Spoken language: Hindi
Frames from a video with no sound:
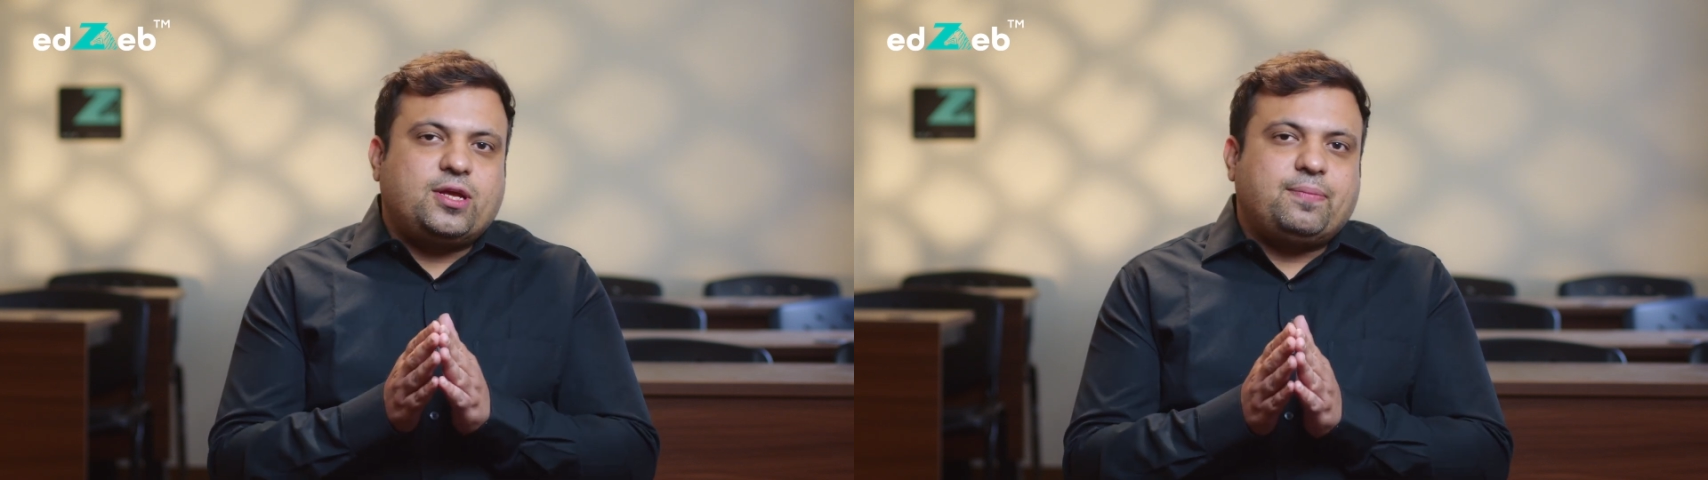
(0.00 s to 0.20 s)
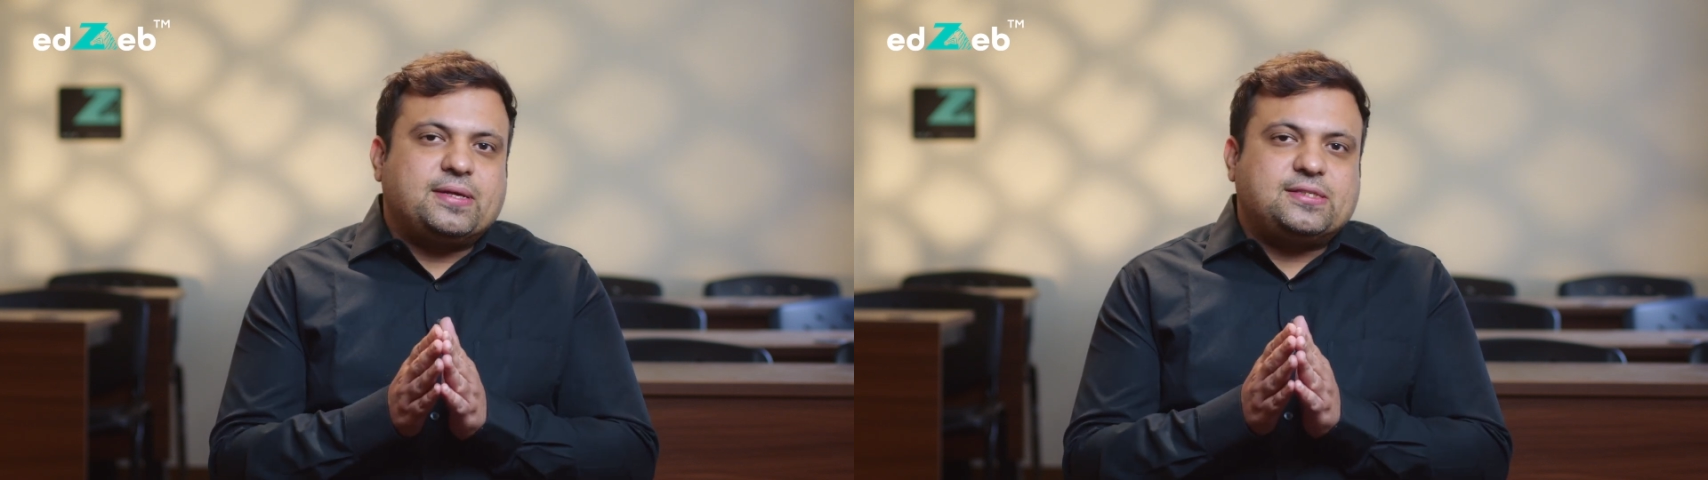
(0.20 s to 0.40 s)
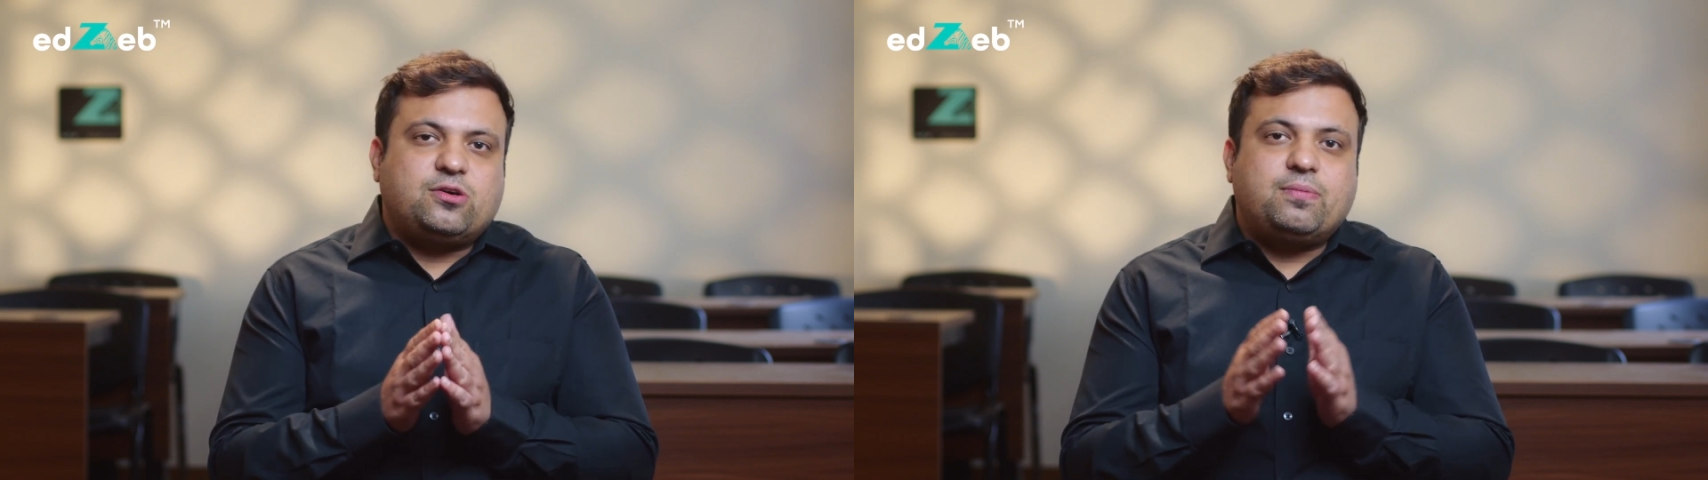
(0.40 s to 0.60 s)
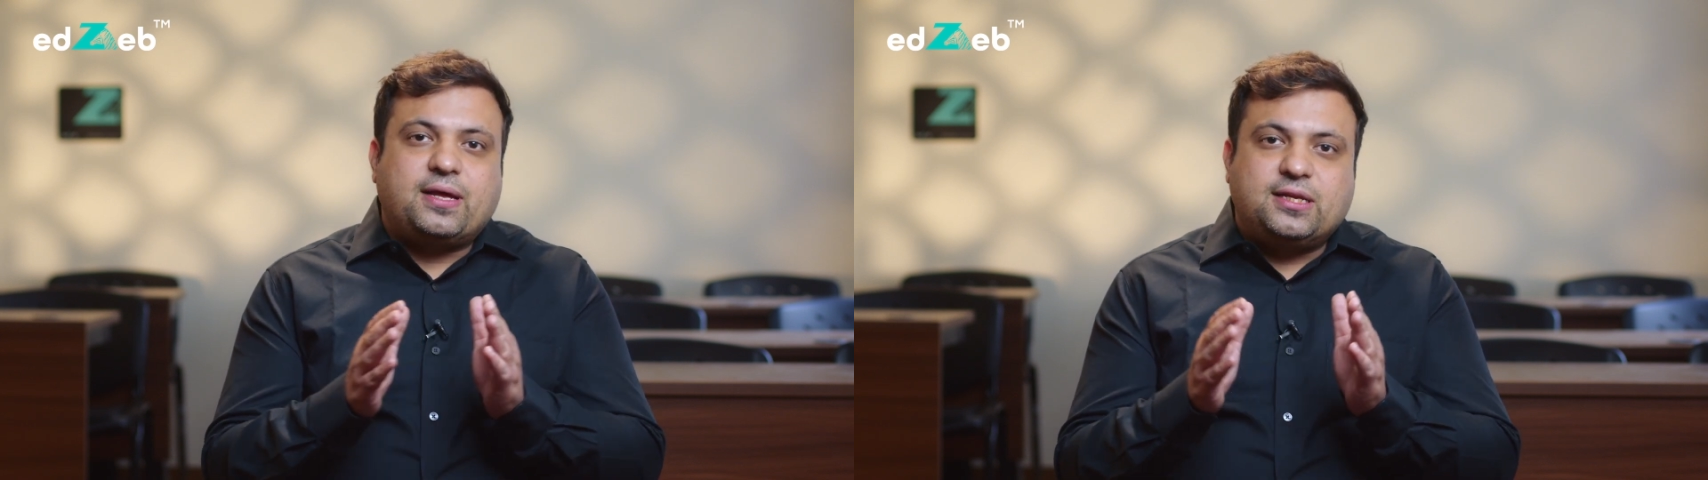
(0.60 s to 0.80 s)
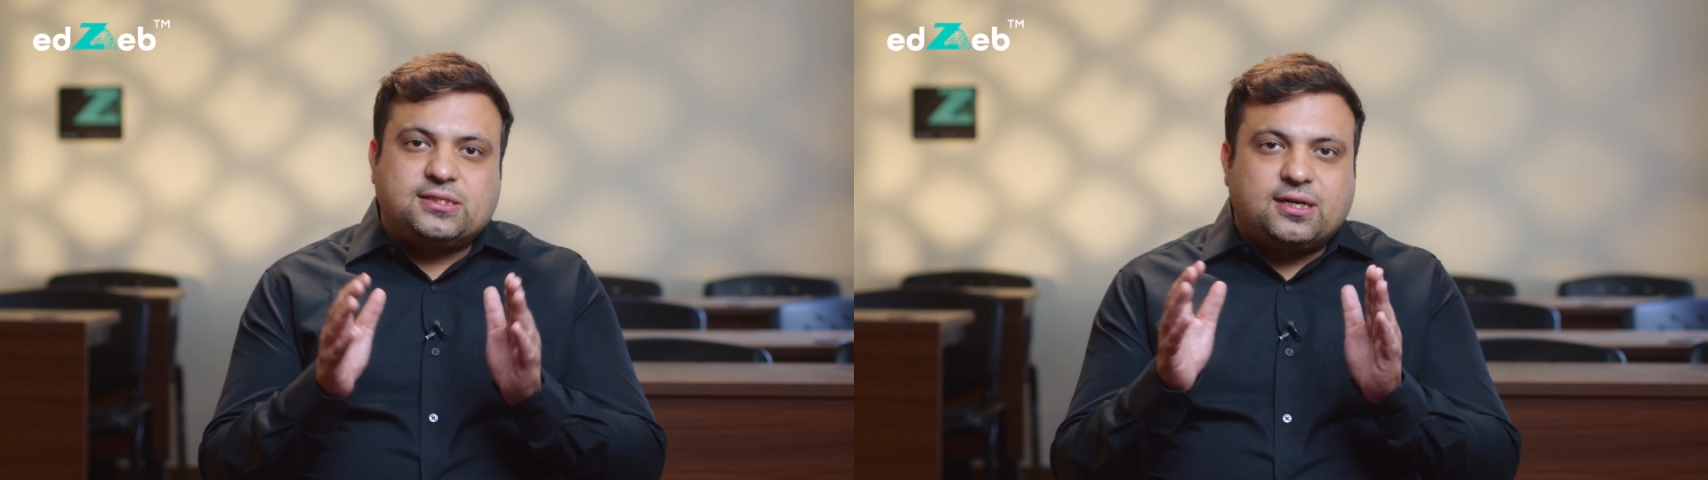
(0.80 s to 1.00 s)
के पैसे को
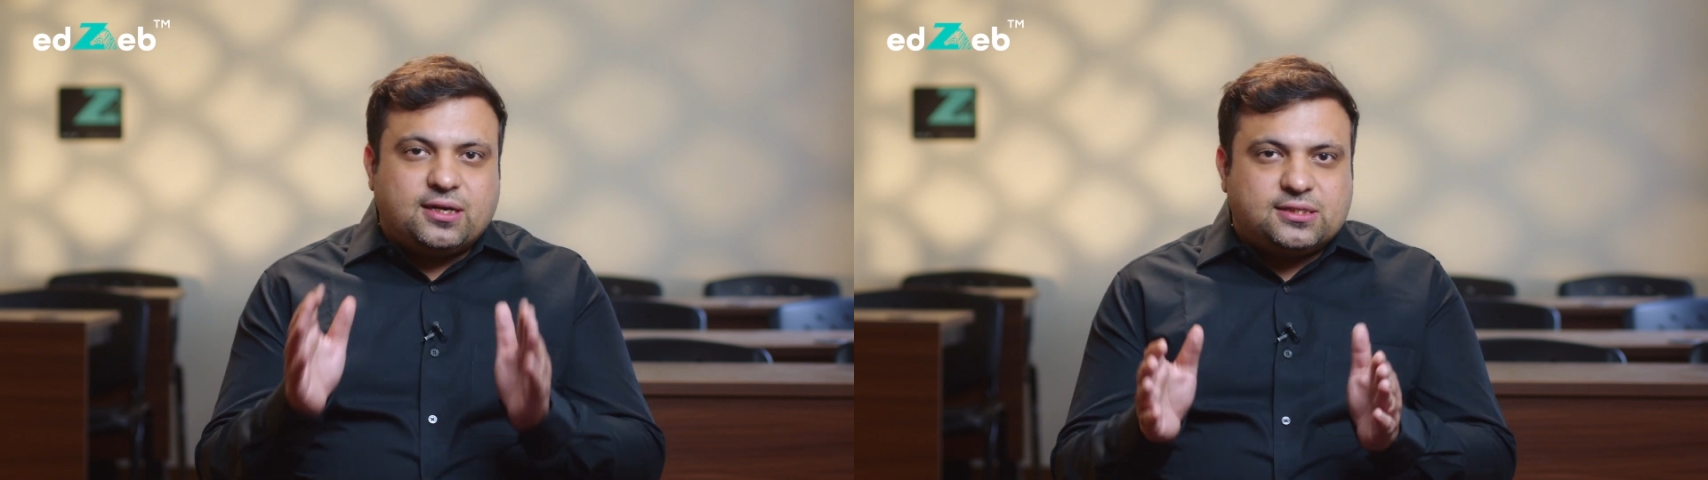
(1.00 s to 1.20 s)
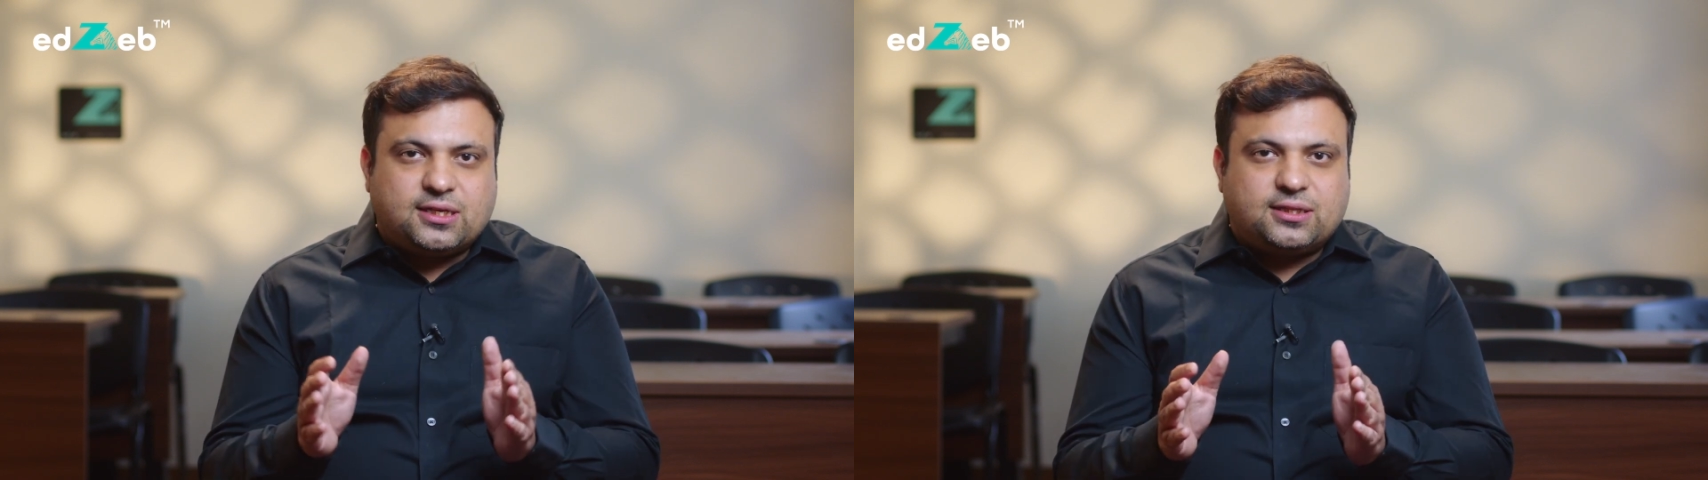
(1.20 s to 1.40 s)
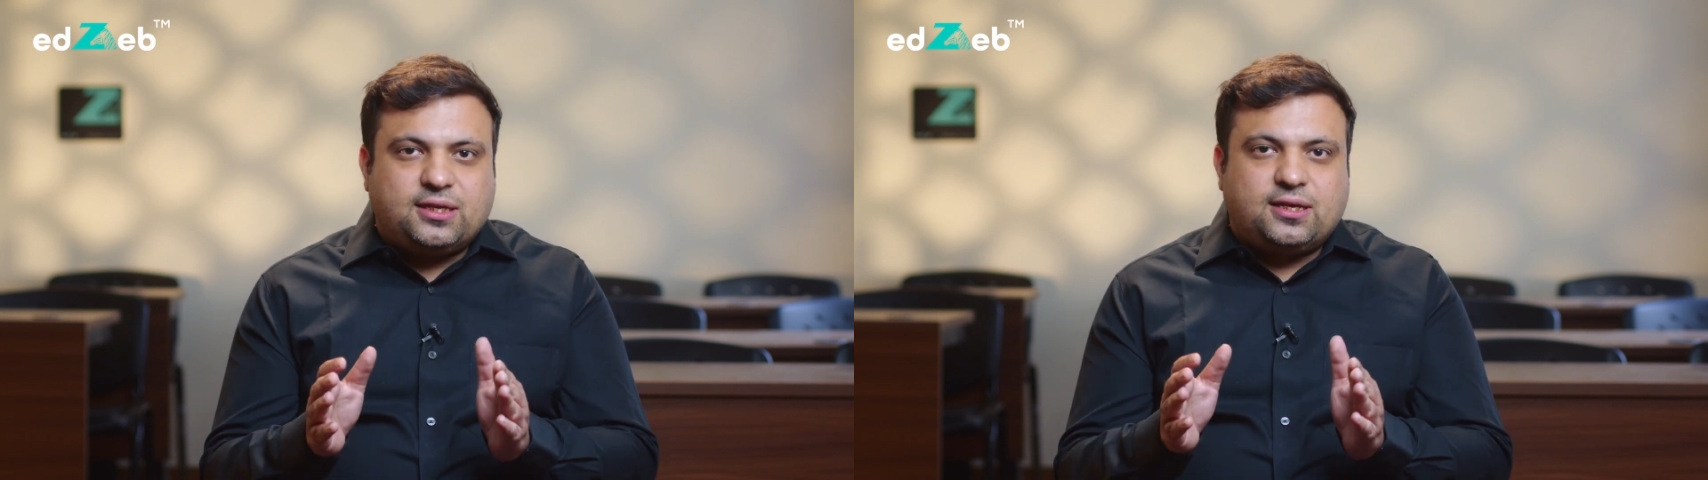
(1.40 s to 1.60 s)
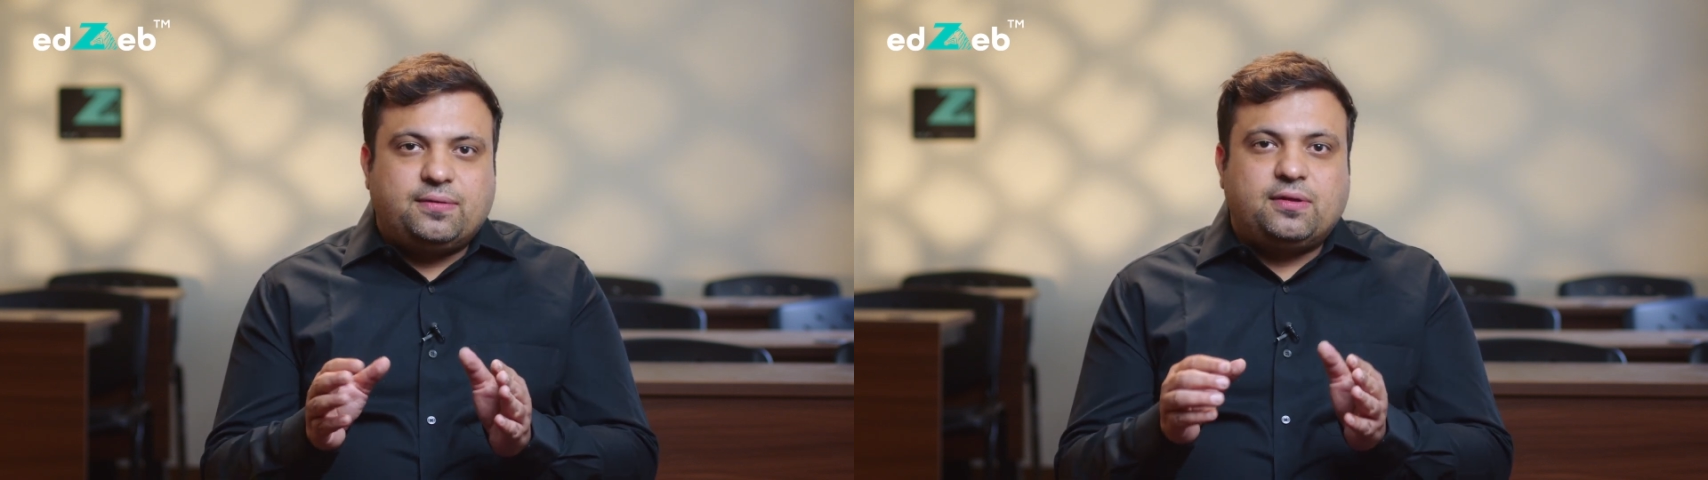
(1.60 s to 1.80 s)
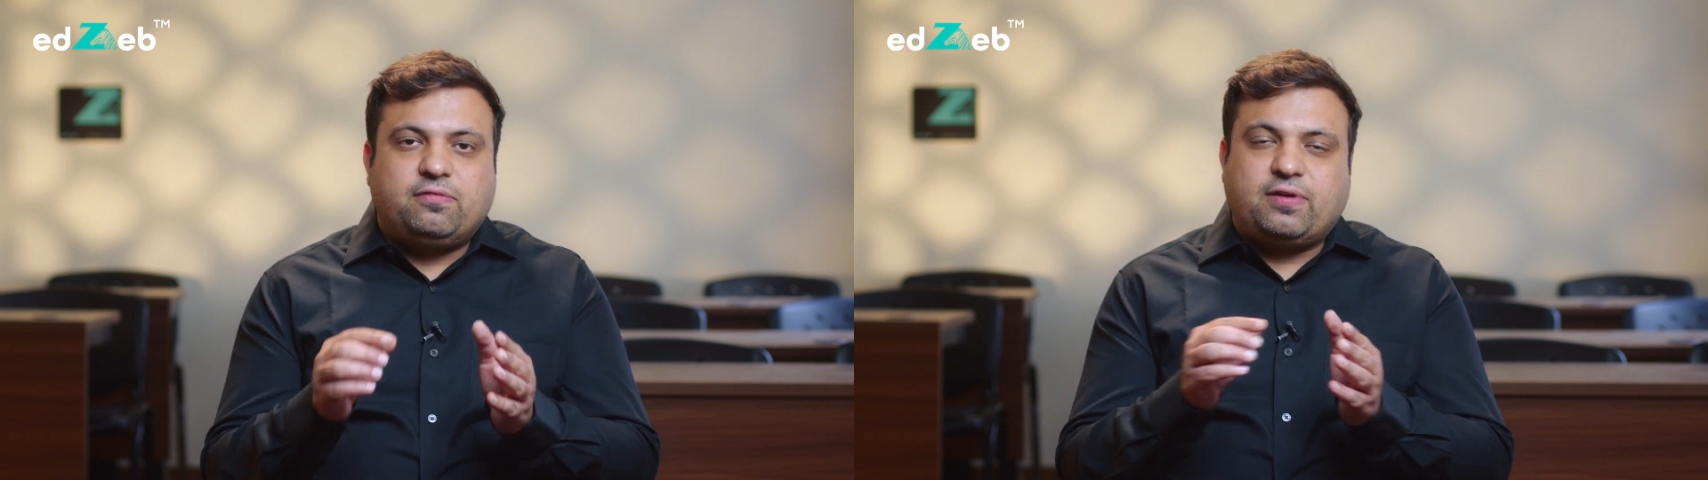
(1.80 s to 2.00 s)
मैनेज करना चाहते हैं